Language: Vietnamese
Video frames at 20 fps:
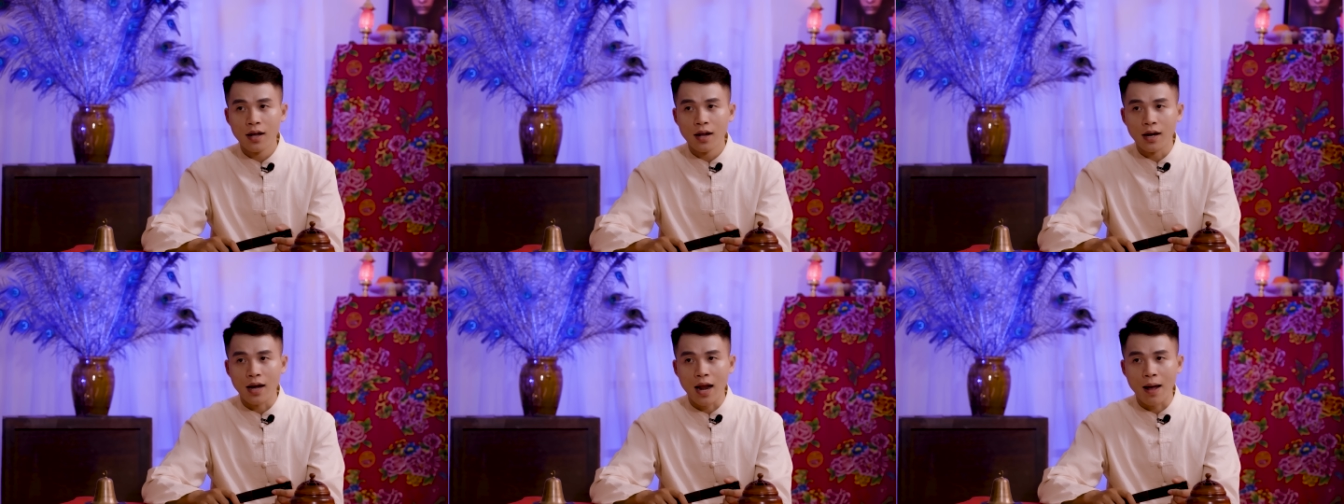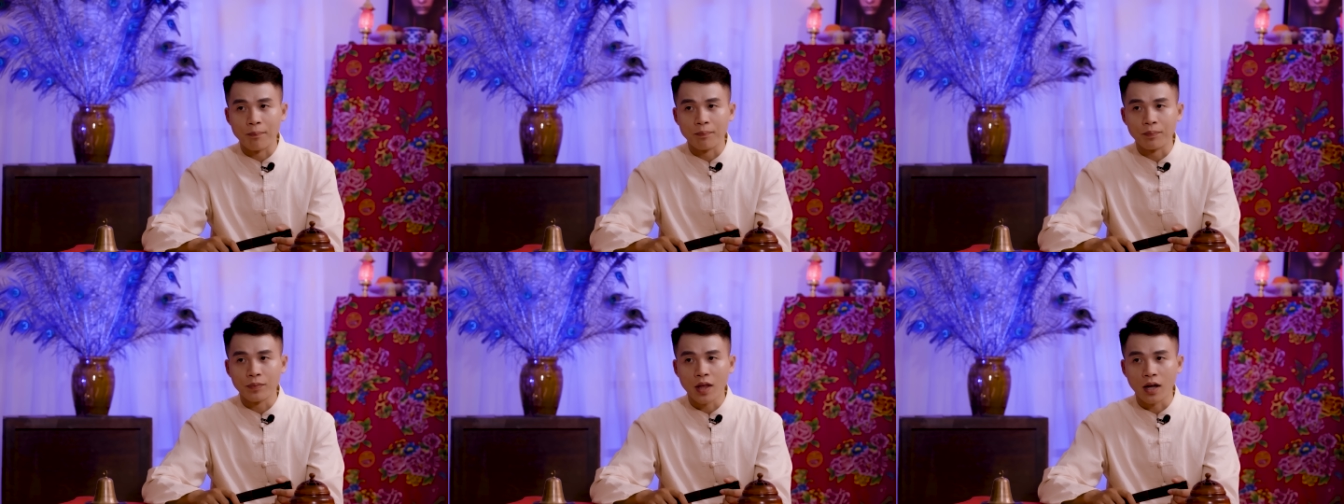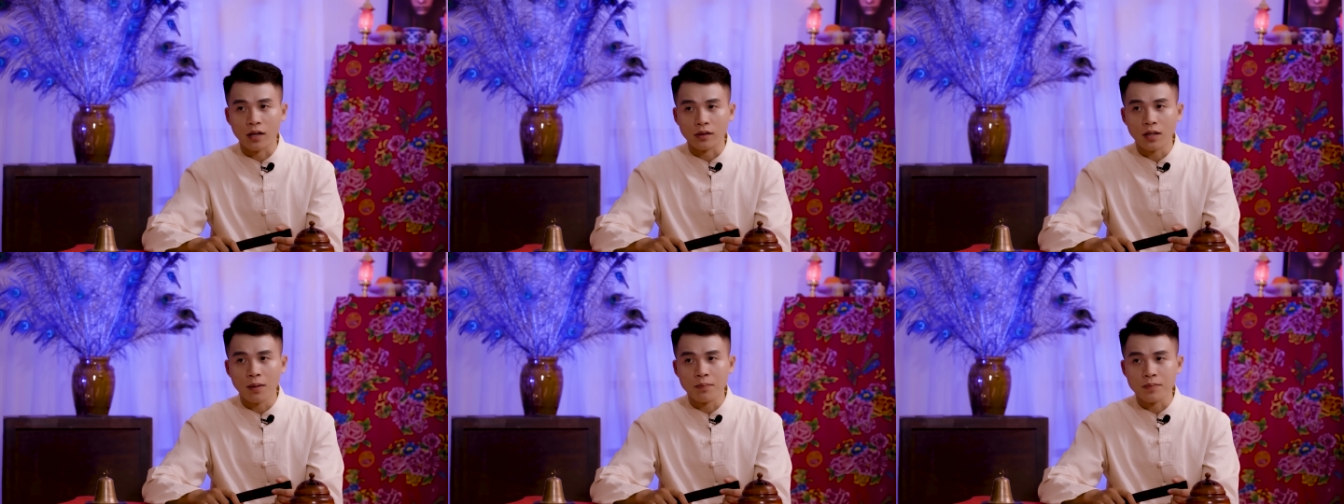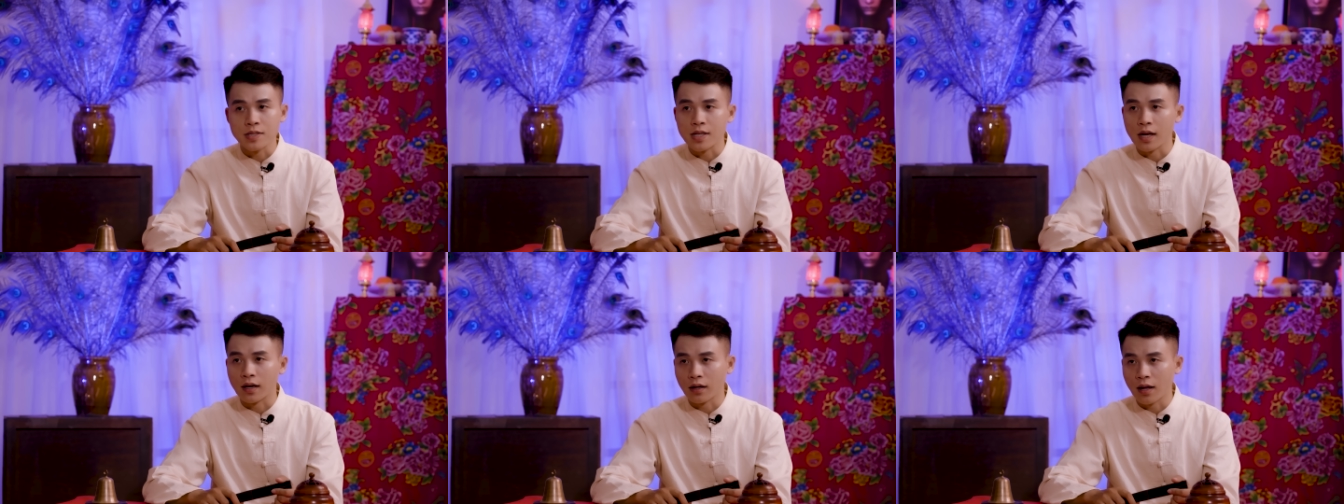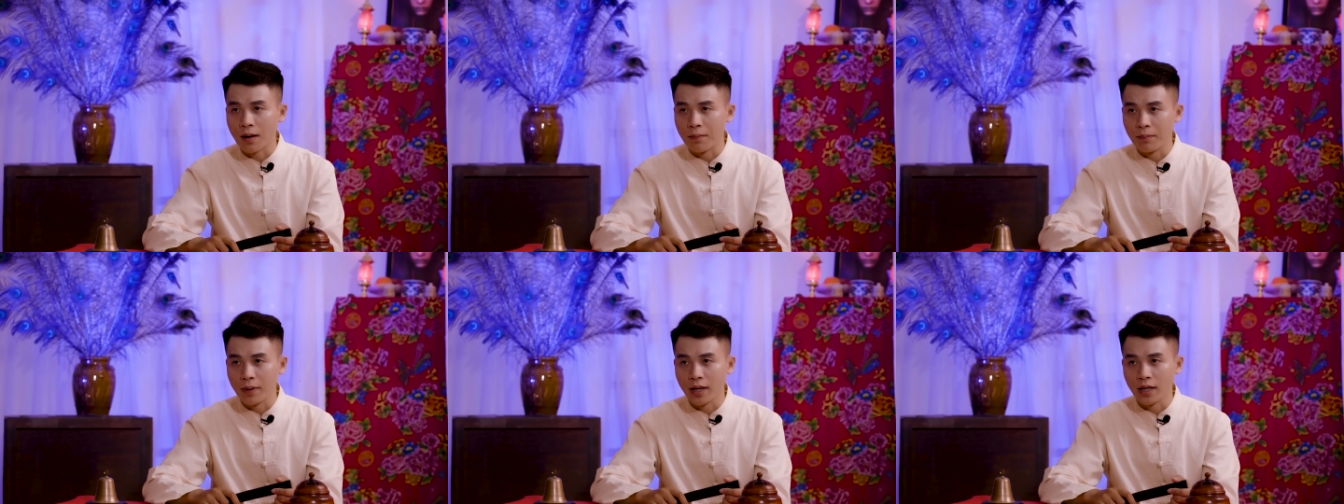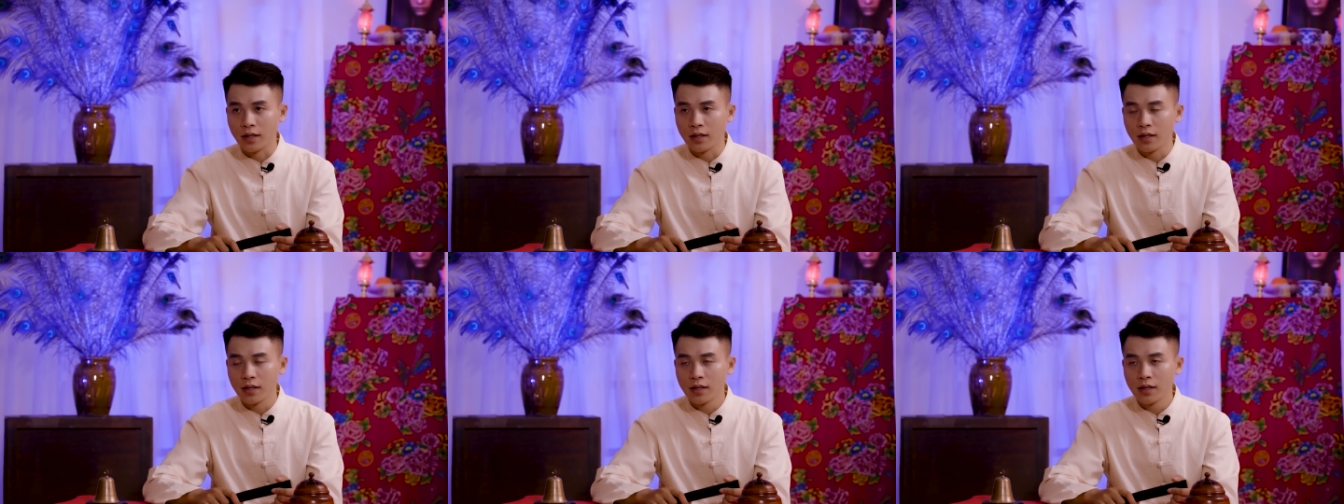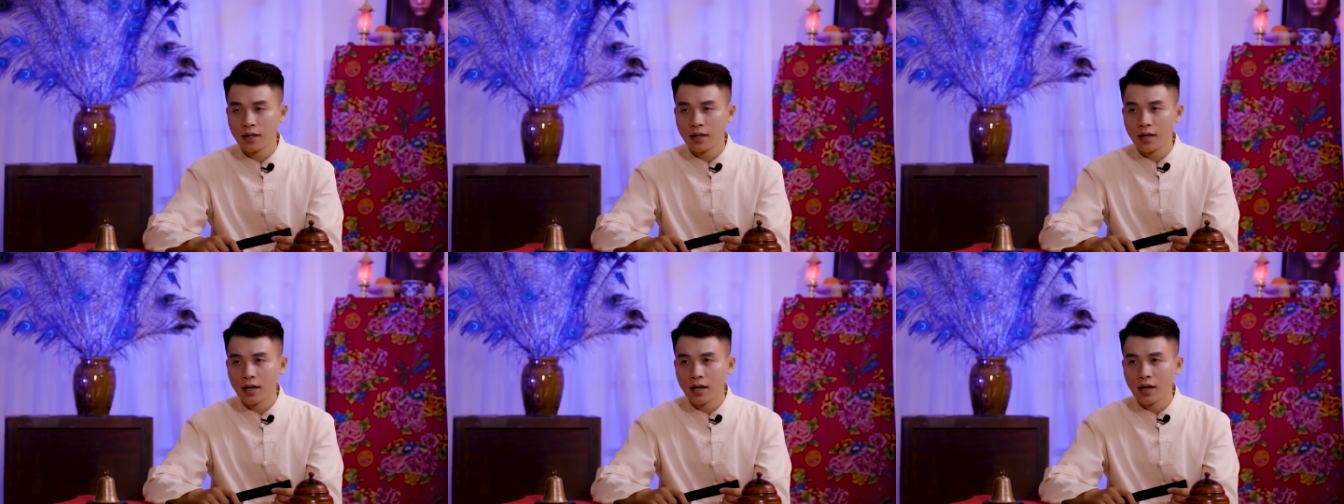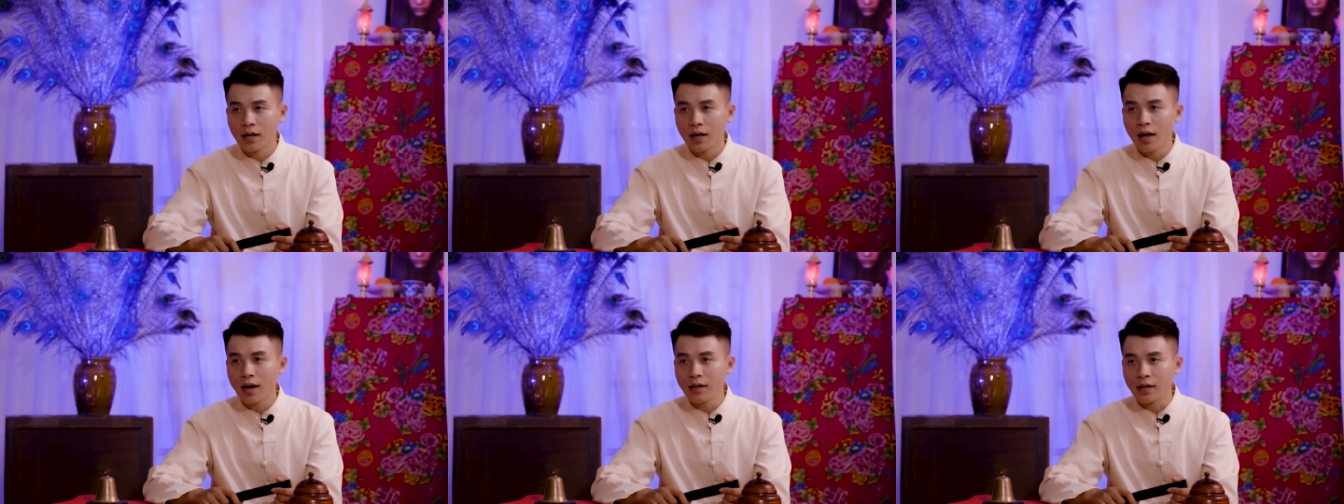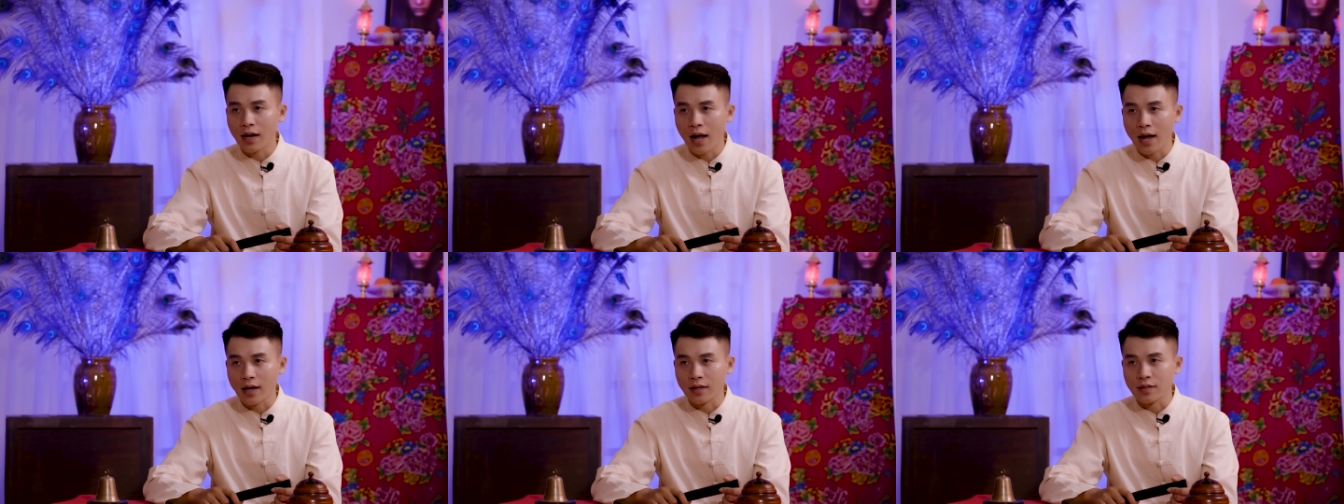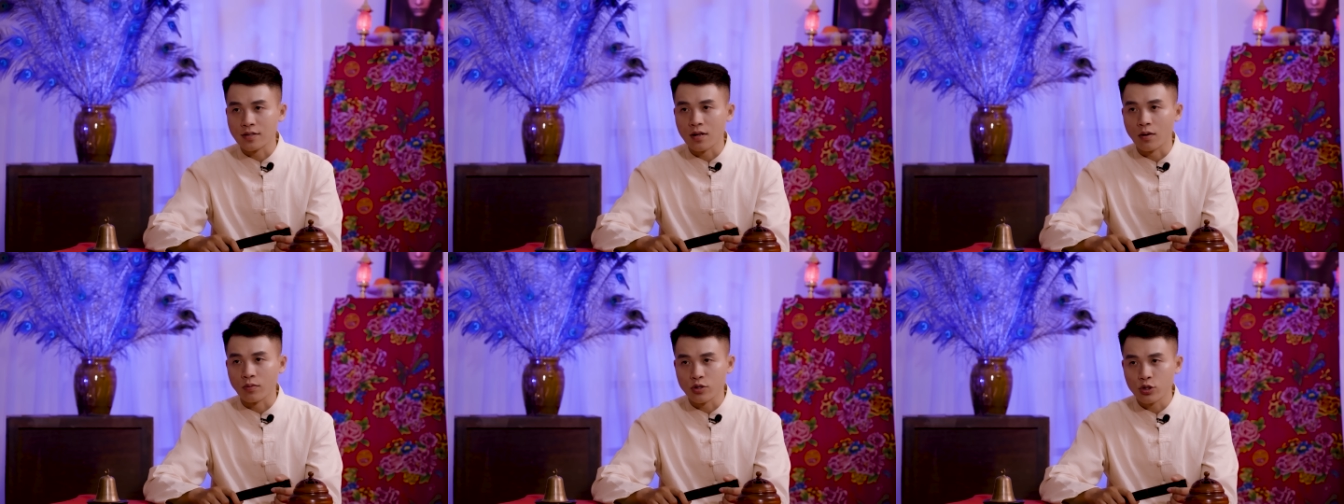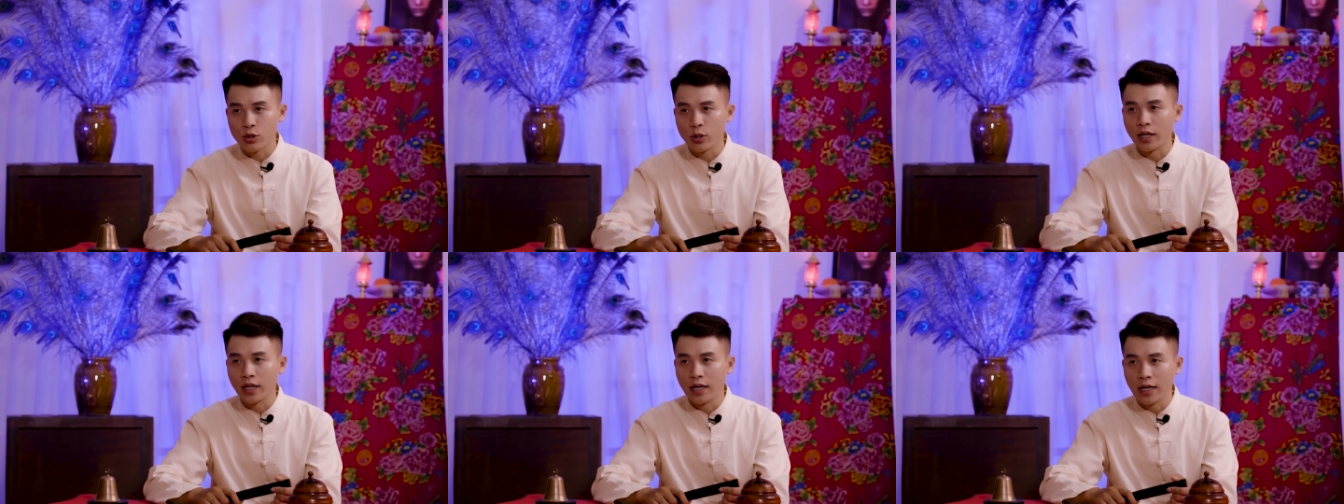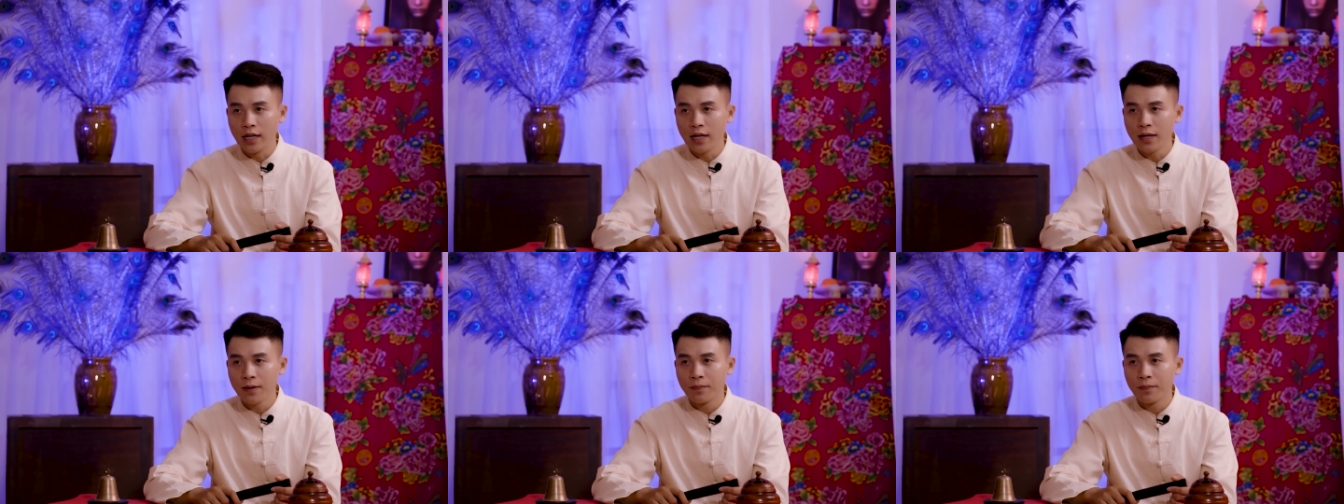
làm thằng Tâm giật cả mình, cắt ngang dòng suy nghĩ.